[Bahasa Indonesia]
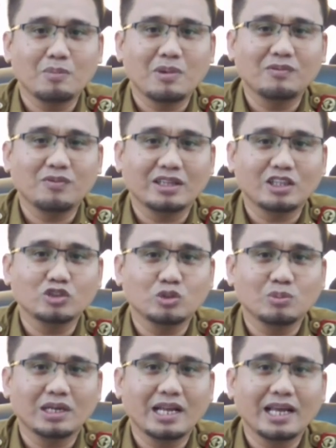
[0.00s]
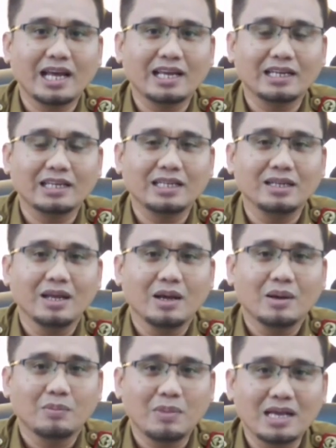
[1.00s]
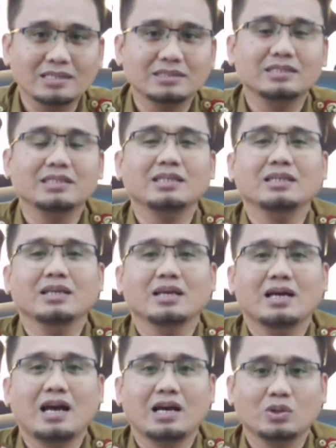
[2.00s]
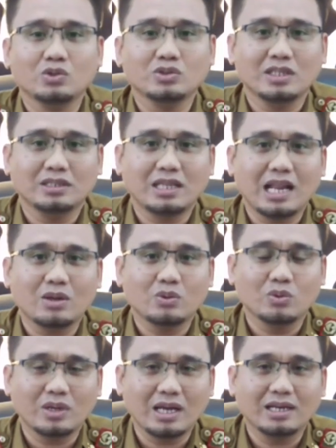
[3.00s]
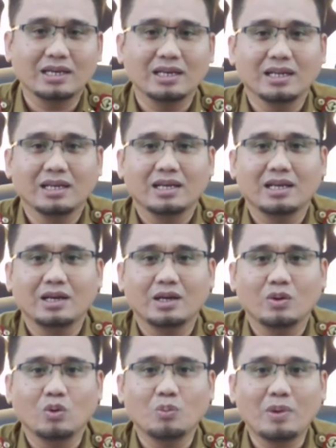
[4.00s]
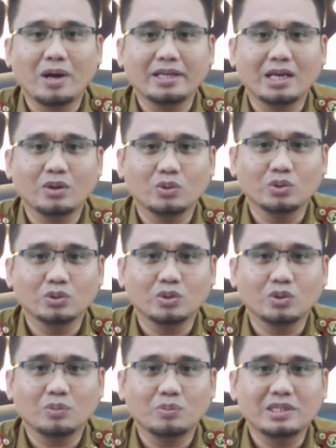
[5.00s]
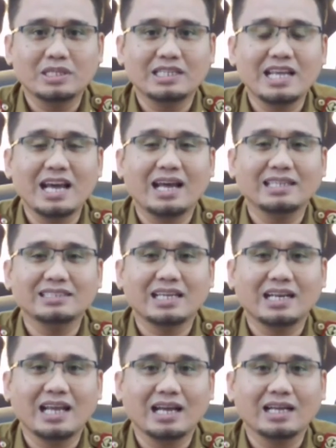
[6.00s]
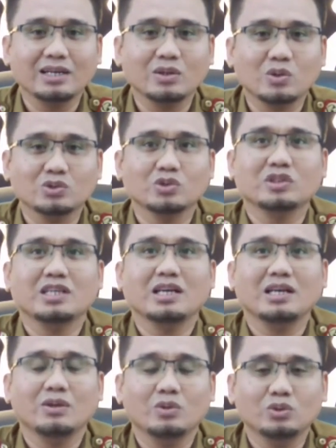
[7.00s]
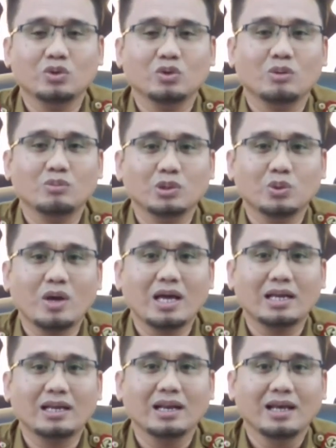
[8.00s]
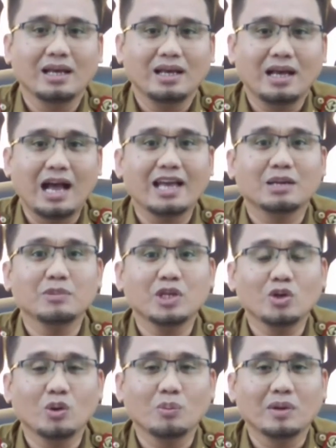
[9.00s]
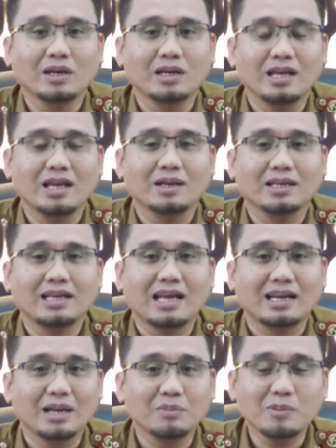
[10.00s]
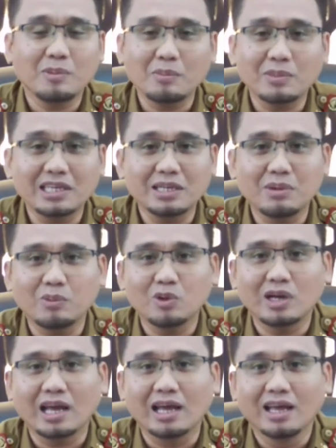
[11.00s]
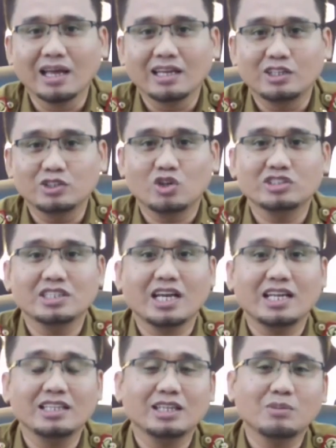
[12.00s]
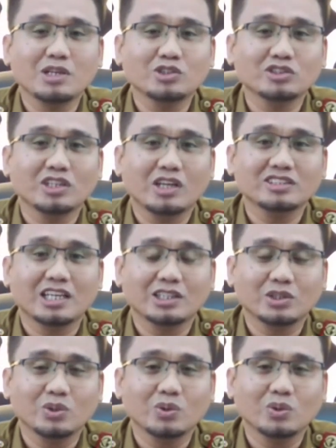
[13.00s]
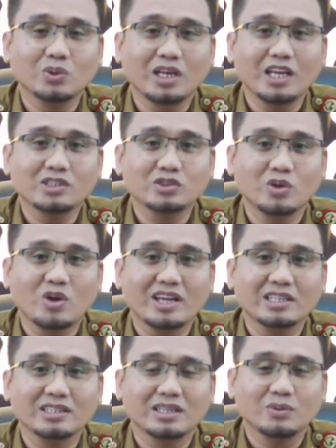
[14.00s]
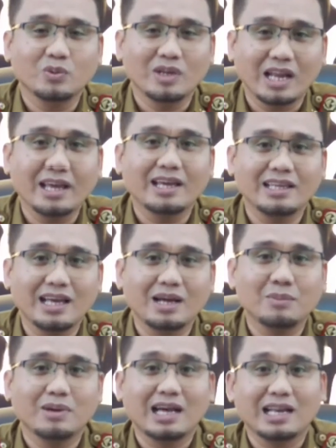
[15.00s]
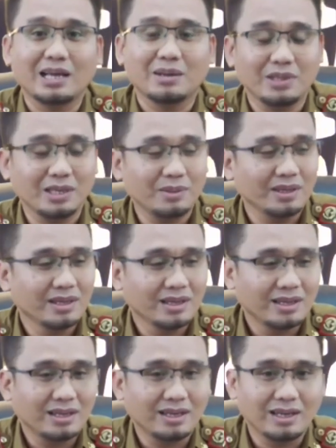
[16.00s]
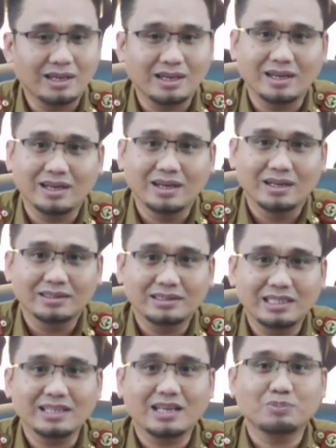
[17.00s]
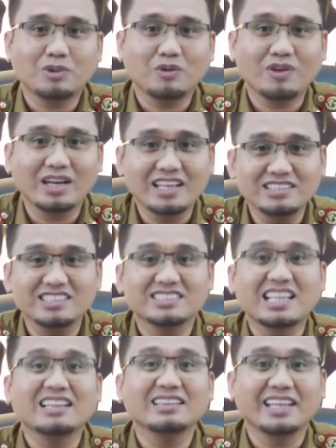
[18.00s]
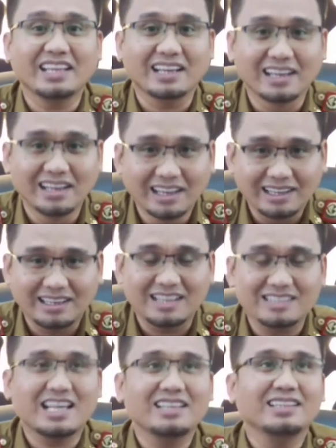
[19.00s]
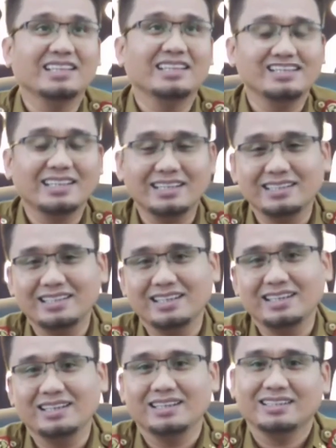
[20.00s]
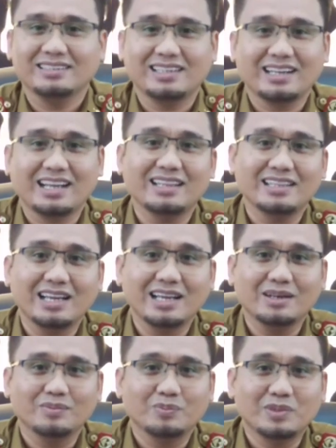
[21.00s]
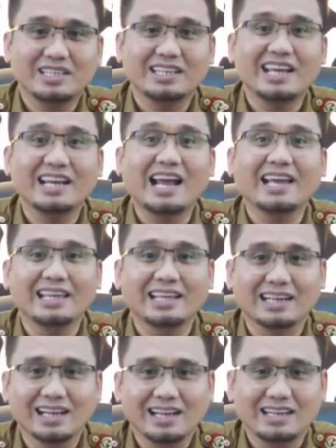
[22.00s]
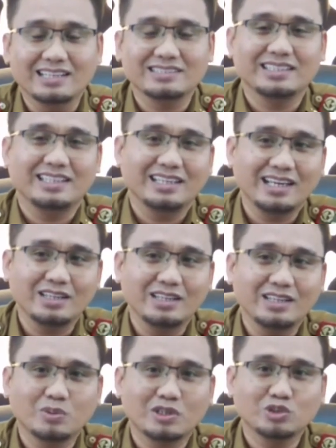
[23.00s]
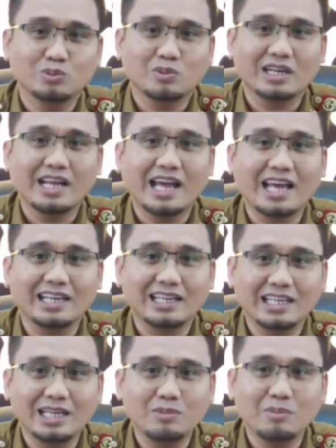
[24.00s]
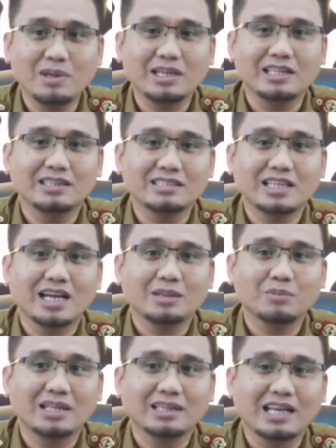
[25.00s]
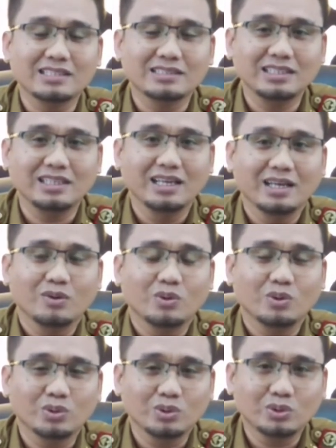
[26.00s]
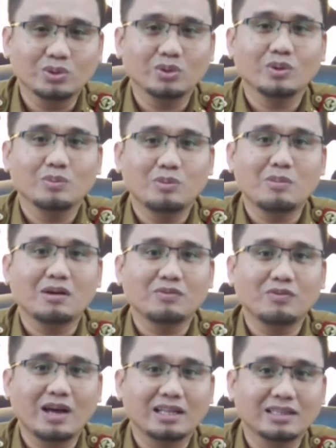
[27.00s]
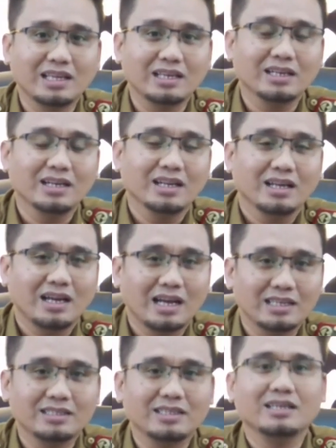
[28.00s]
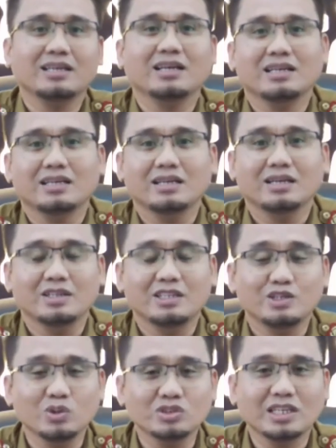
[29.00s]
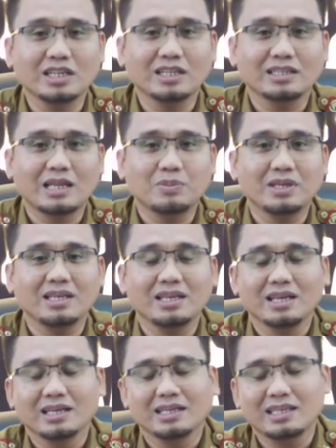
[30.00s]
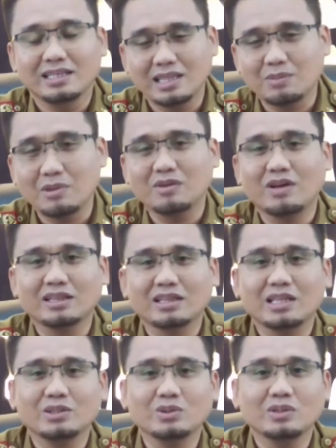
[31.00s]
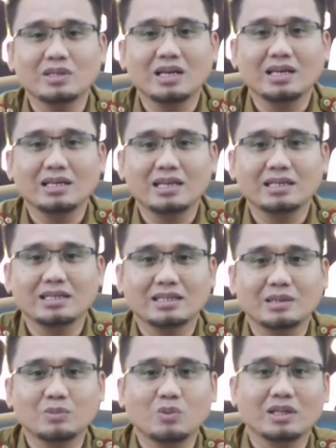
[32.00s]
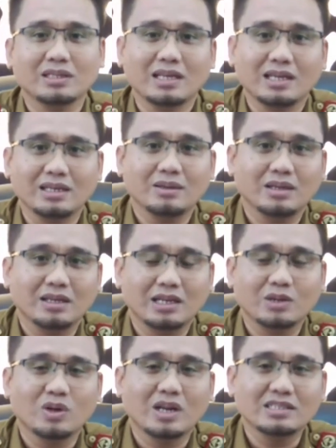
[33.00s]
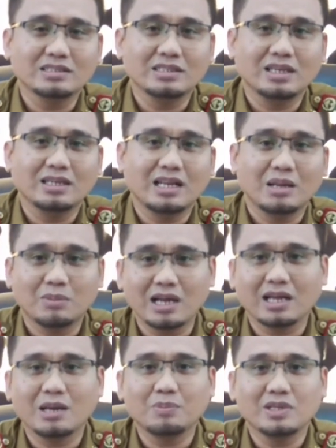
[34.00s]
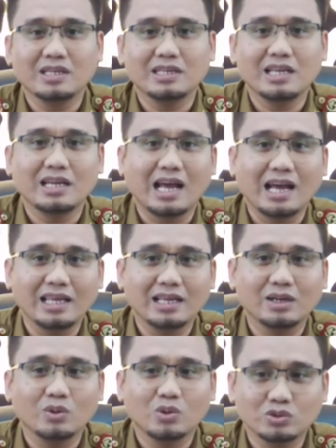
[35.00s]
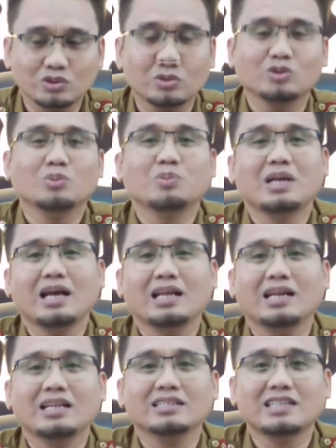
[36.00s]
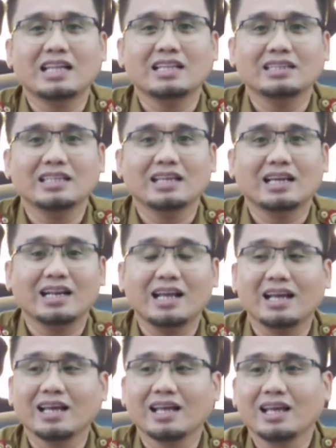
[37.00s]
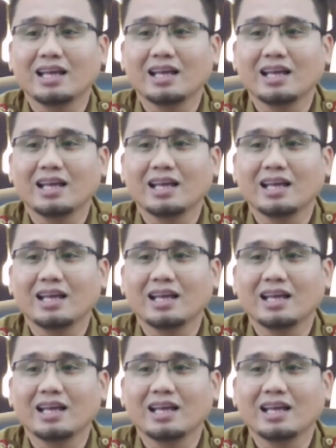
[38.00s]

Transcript: pemanfaatan sumber daya air ini masih harus kita lakukan uh, upaya untuk penyediaan cadangan khususnya untuk kebutuhan air minum. Nah, karena memang begini Mbak Mona, di Sulawesi ya. Tengah ini termasuk satu wilayah Sulawesi wilayah yang mengalami uh, tingkat prevalensi stunting. Nah, stunting ini kan dia terkait dengan penyediaan air. Nah, sehingga sumber-sumber daya air ini memang kita sangat batasi untuk pemanfaatan hanya ya, industri, tapi kita manfaatkan juga dan kita buatkan eh, regulasinya dalam rangka penyediaan air khusus untuk penanganan stunting karena